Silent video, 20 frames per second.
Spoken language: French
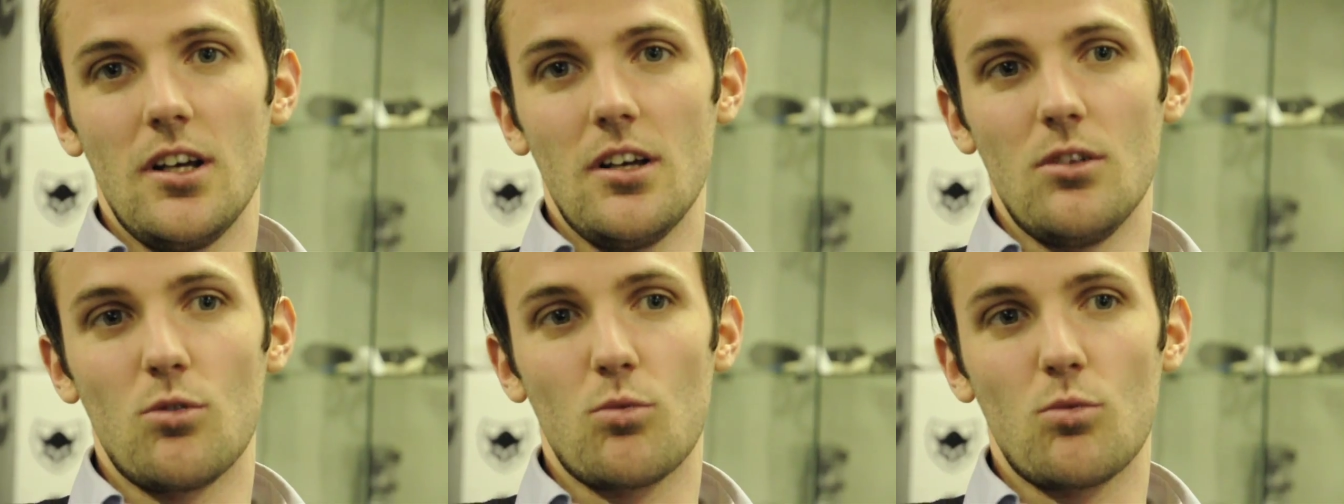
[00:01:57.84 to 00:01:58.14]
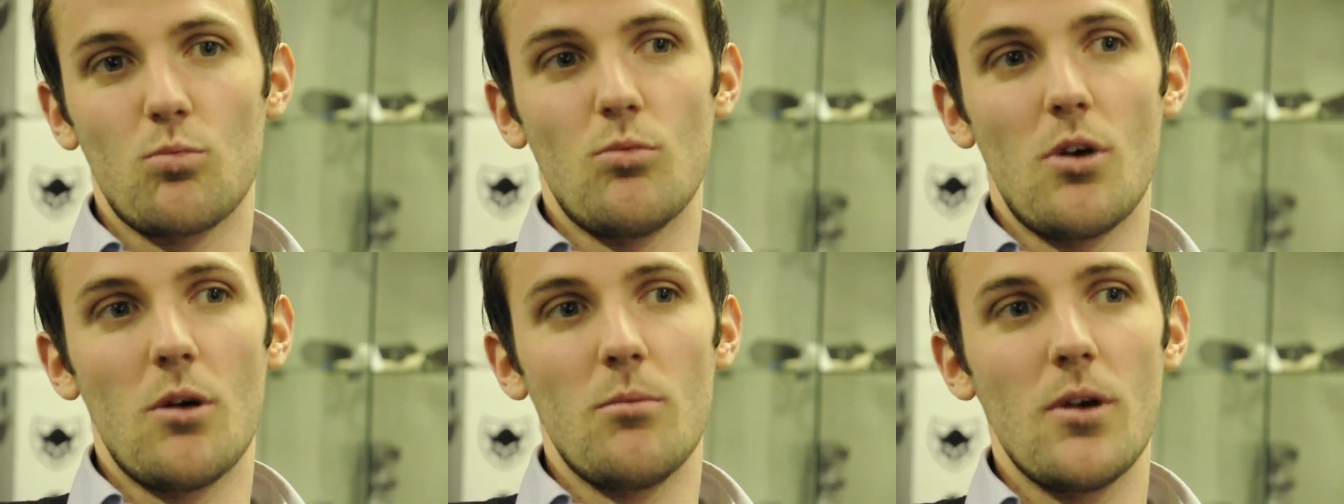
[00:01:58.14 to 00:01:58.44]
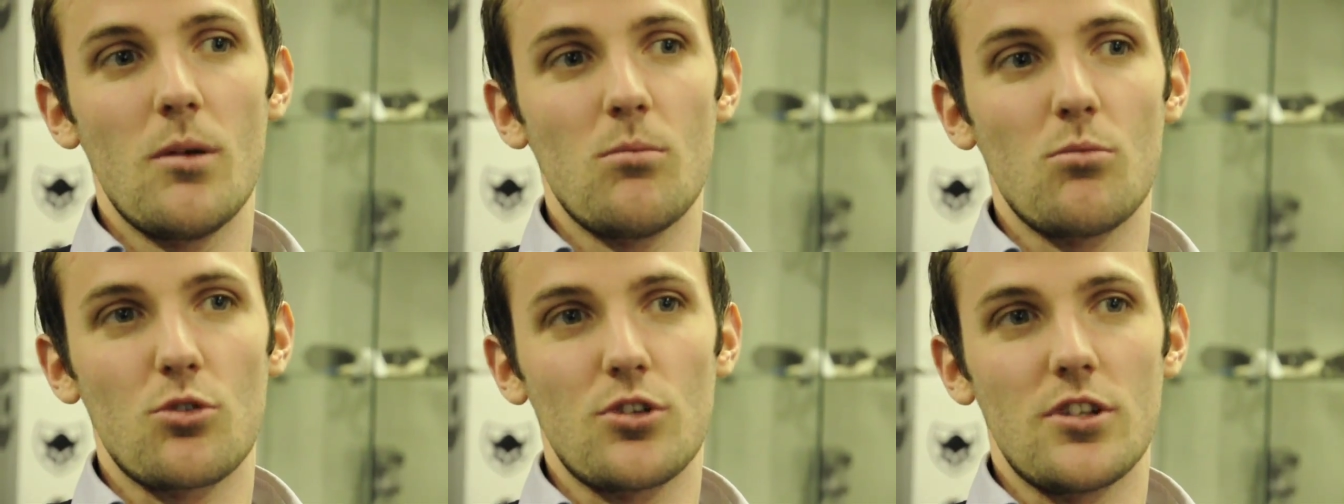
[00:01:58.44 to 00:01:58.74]
Et donc
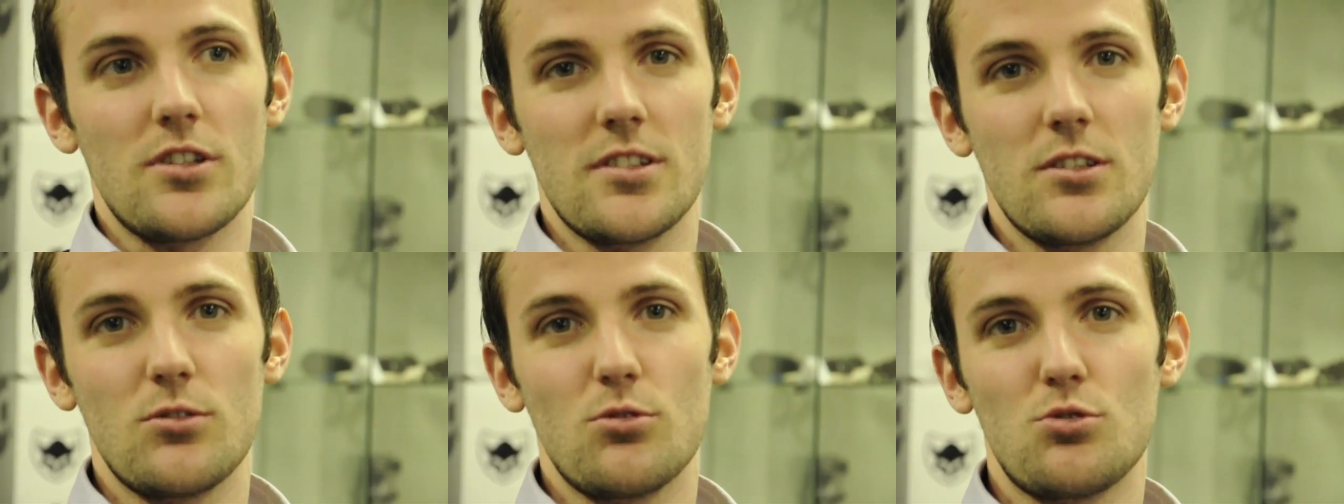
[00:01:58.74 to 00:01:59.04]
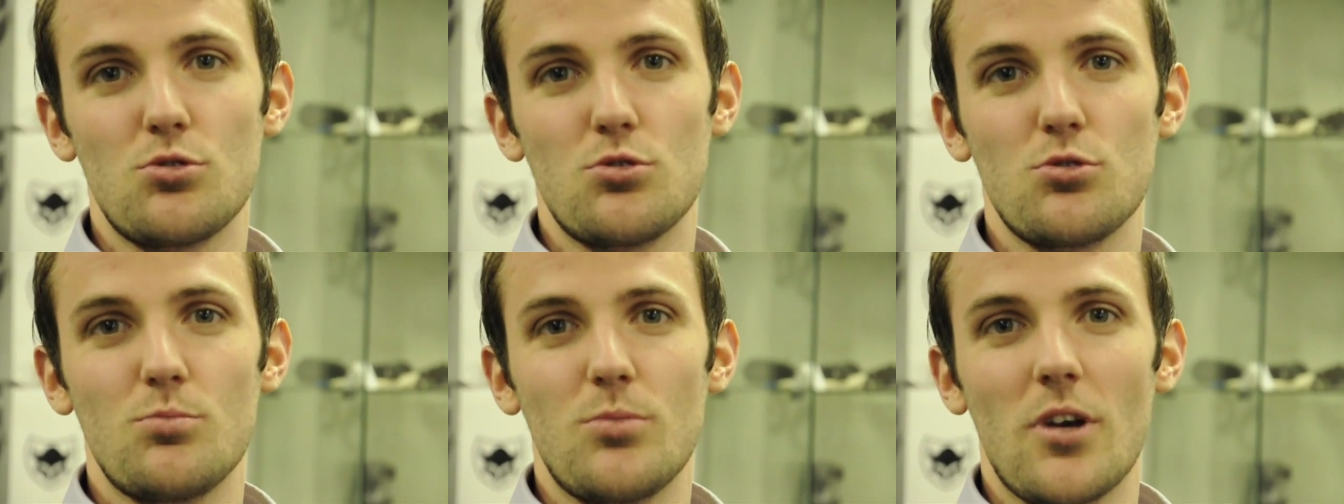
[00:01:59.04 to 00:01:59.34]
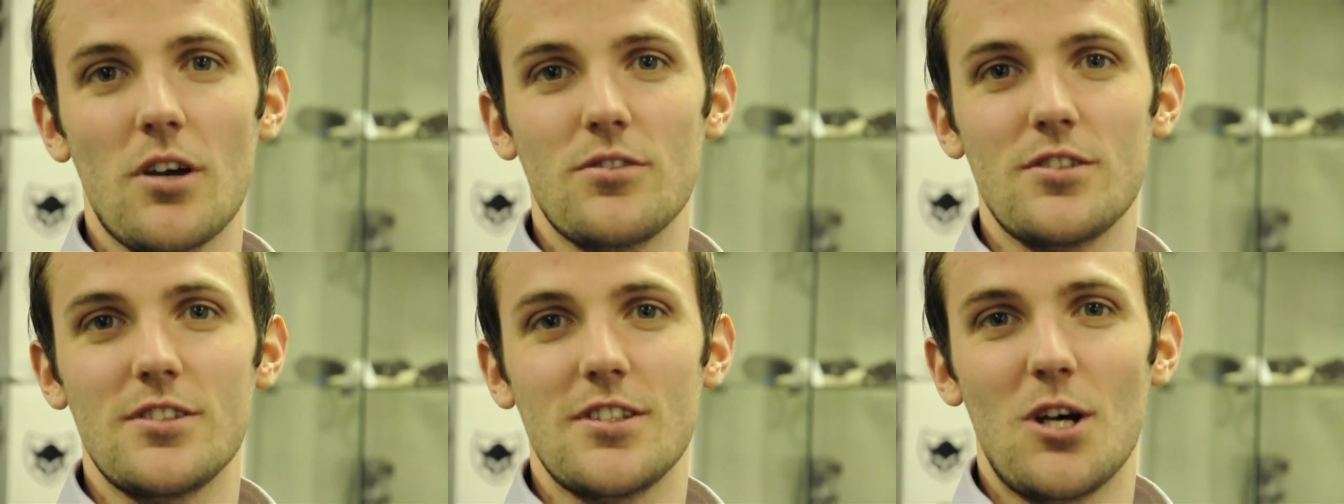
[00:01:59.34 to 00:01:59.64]
moi-même on essaie de
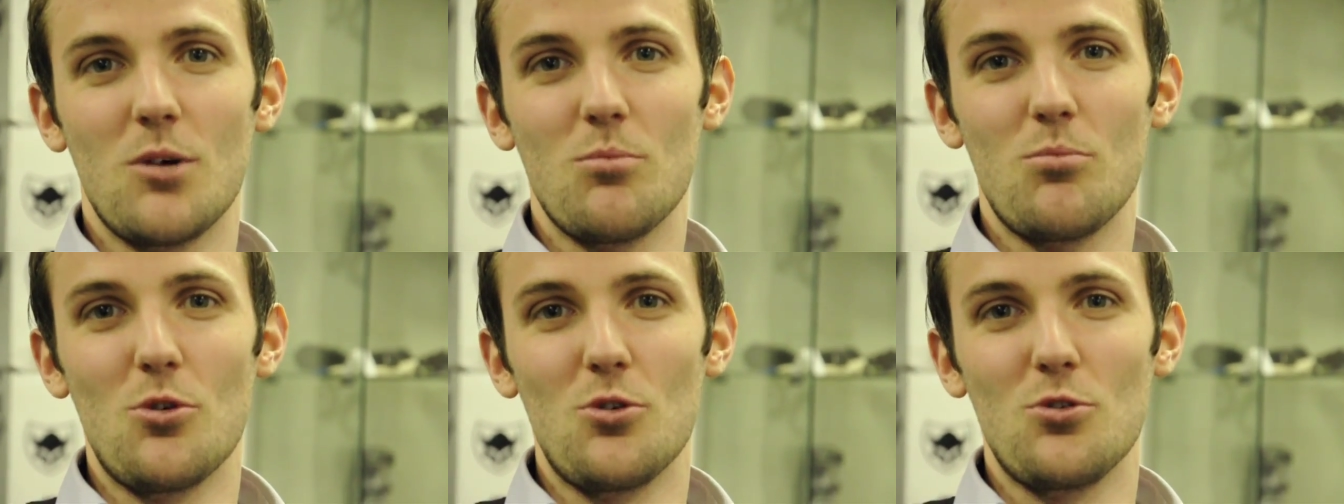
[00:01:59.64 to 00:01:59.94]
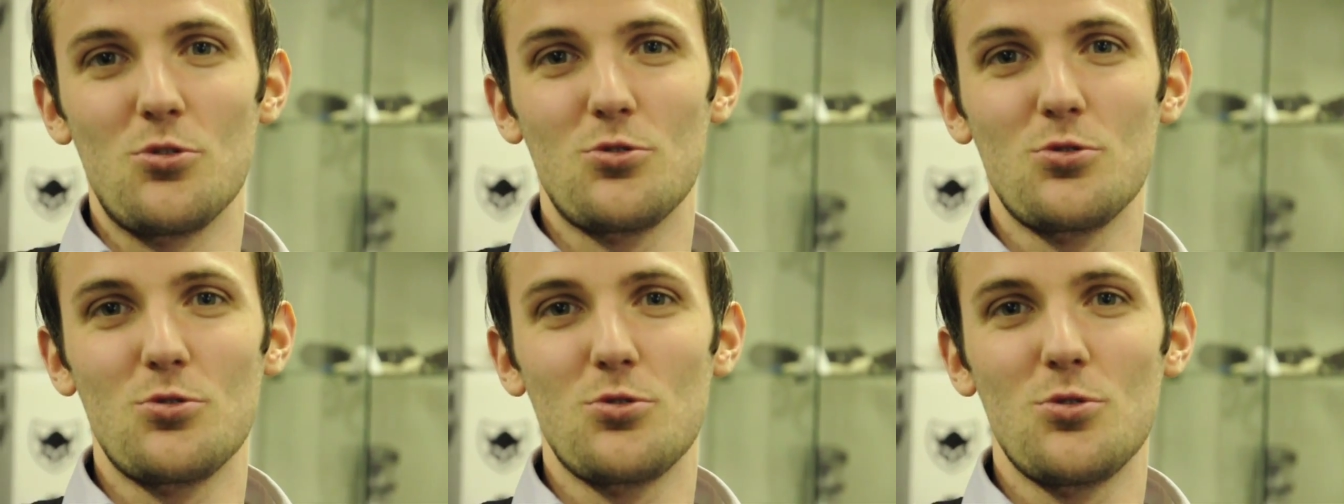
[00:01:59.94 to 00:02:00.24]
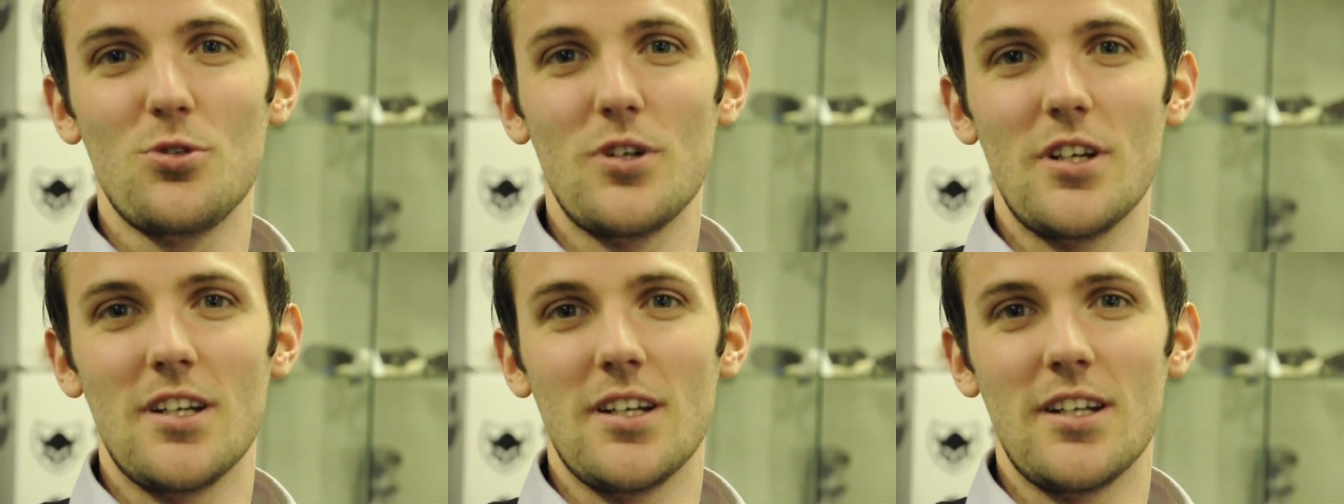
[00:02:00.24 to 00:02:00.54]
superviser un peu le
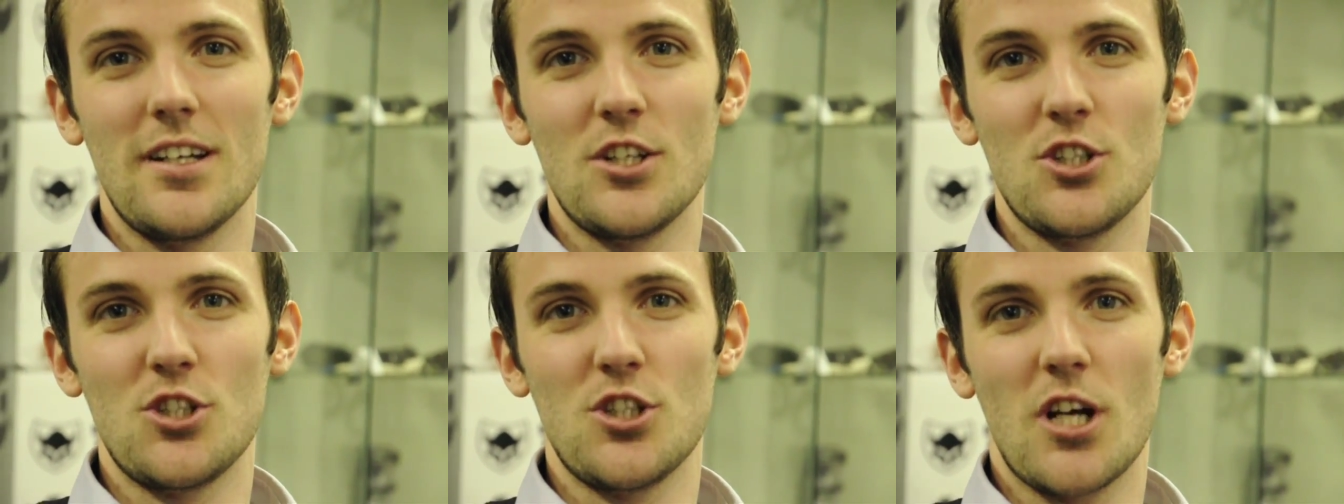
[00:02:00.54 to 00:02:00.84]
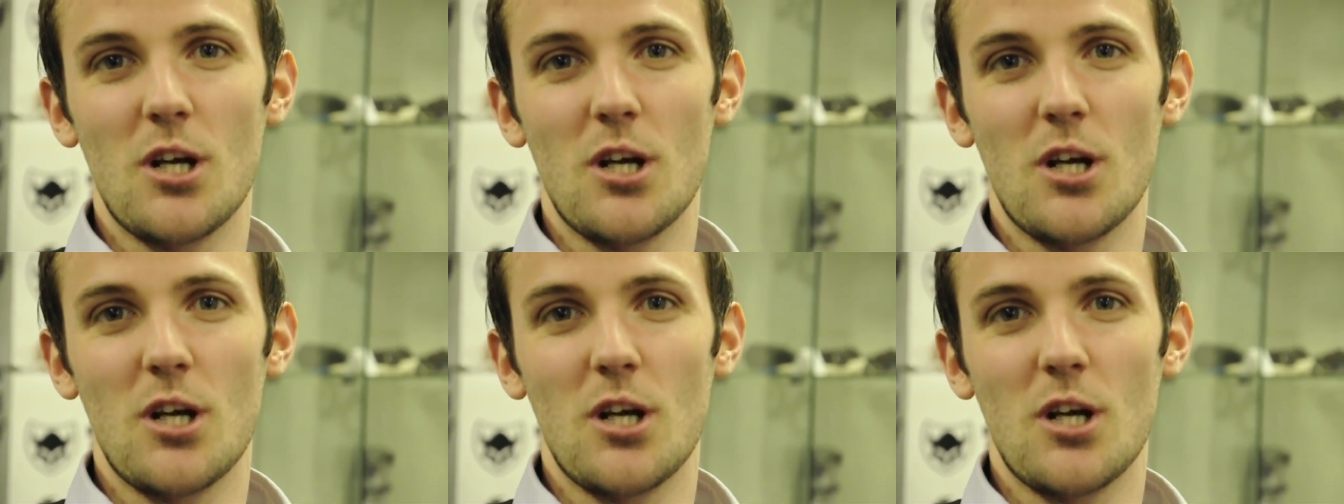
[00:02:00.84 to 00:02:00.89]
tout et,